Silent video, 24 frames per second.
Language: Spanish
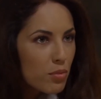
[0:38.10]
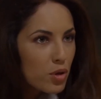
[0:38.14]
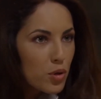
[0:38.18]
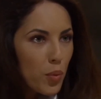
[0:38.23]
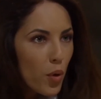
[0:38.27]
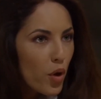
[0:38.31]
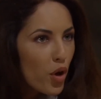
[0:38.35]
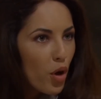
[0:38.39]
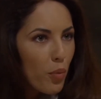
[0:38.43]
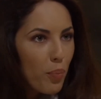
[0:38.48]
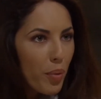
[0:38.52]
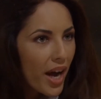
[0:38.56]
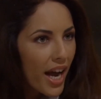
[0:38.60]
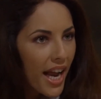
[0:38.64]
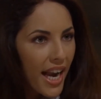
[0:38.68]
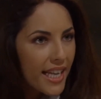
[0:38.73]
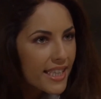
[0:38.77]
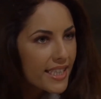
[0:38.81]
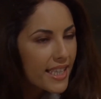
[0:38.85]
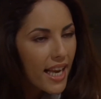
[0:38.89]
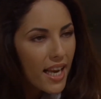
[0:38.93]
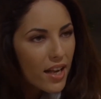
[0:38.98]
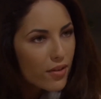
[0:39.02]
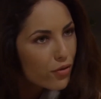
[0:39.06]
hemos podido
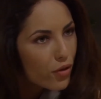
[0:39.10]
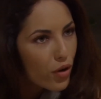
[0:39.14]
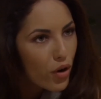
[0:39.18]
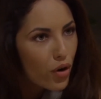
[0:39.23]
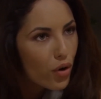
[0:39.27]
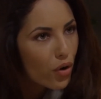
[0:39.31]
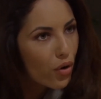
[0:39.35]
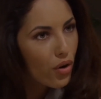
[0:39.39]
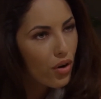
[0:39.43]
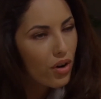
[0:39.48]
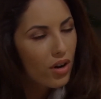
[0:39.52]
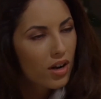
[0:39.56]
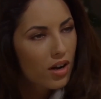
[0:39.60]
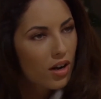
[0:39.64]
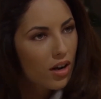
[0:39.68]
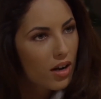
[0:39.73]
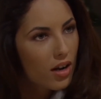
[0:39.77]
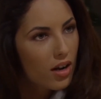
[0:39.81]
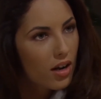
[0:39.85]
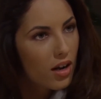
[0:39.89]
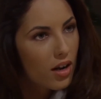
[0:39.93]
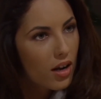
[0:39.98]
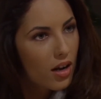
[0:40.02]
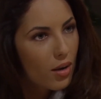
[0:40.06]
pagar el teléfono.
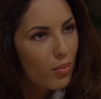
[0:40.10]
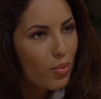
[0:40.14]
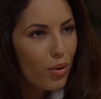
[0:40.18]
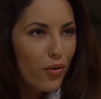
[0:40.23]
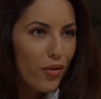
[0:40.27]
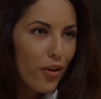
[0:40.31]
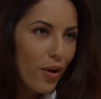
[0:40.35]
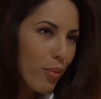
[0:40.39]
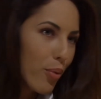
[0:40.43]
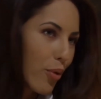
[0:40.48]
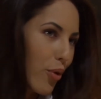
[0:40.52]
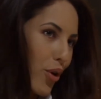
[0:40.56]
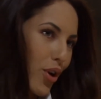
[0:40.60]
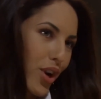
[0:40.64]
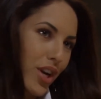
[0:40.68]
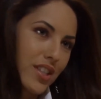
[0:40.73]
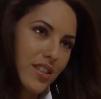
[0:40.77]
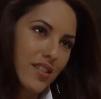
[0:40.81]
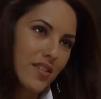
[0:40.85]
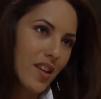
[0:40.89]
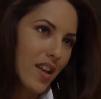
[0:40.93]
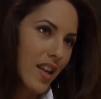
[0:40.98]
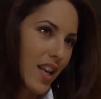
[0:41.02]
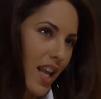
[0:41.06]
Por favor,
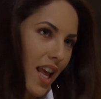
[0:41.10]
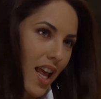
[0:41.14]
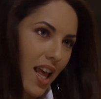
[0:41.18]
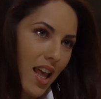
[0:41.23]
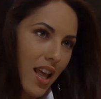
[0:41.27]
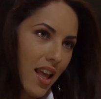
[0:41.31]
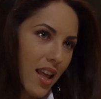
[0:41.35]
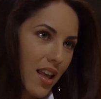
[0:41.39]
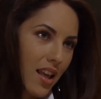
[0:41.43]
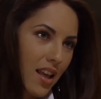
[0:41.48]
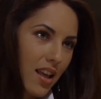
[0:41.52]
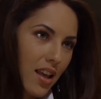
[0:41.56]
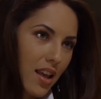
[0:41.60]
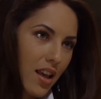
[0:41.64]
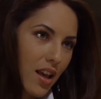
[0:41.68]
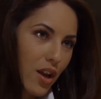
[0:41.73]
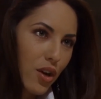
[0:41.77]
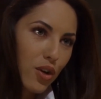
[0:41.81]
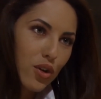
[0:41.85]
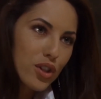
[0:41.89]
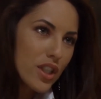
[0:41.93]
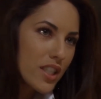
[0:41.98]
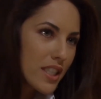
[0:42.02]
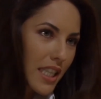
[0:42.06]
Cristina,
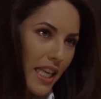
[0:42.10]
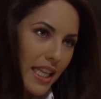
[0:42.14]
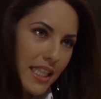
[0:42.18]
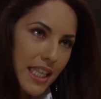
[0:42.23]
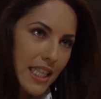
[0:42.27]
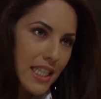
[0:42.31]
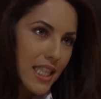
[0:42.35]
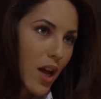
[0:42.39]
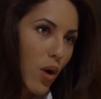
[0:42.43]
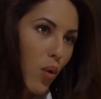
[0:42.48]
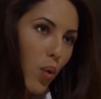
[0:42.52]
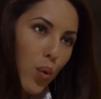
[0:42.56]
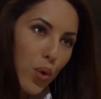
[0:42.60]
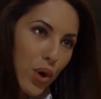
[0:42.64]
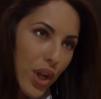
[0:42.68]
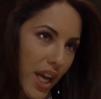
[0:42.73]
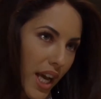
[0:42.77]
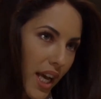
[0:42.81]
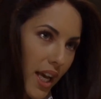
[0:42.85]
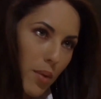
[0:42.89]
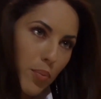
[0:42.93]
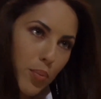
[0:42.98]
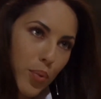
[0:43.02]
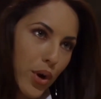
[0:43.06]
no te sientas la
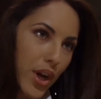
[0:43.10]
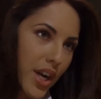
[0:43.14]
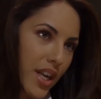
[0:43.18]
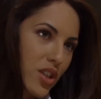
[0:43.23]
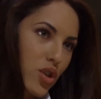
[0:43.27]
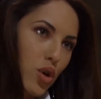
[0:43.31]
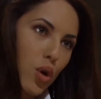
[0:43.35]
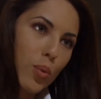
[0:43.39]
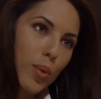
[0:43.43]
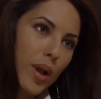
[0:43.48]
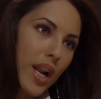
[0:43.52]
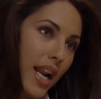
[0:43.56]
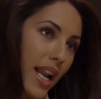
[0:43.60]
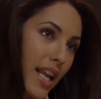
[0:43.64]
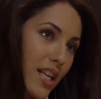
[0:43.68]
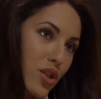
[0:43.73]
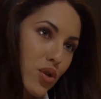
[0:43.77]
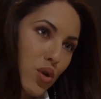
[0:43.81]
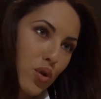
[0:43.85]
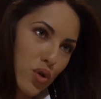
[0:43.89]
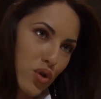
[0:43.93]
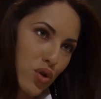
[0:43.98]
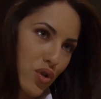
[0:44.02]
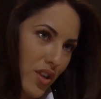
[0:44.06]
única que puede resolver
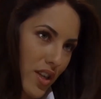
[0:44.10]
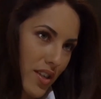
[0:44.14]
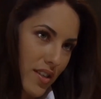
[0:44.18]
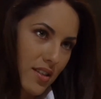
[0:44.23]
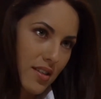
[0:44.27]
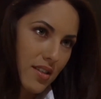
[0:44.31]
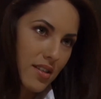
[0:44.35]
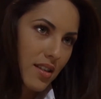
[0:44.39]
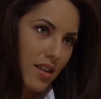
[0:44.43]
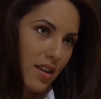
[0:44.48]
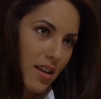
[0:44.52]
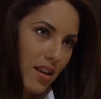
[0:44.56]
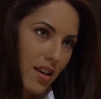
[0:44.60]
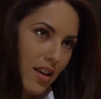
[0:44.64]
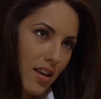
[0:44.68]
las cosas.